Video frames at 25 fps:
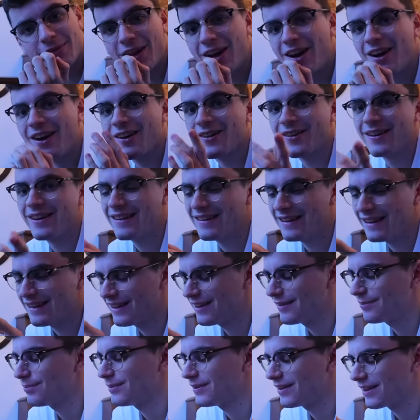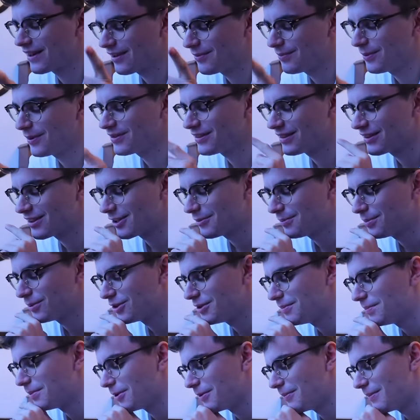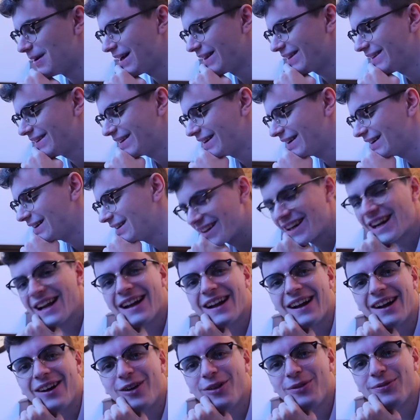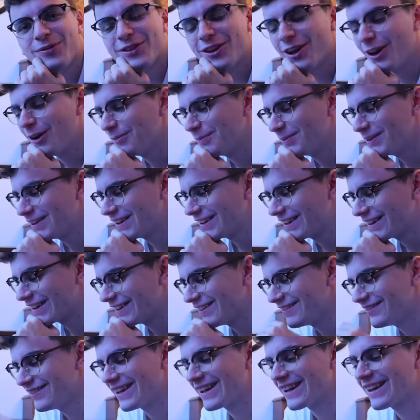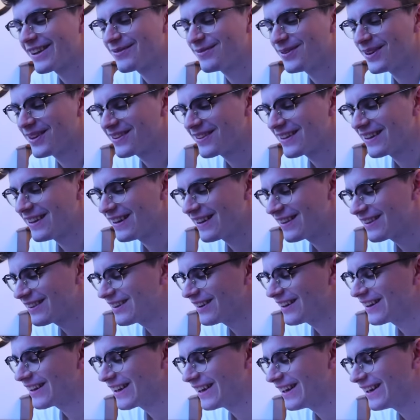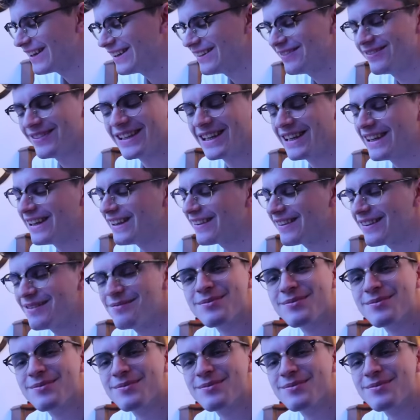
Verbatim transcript: No, questa dis- risposta troppo diplomatica. Raga, off topic, mia risposta alla storia, il milanese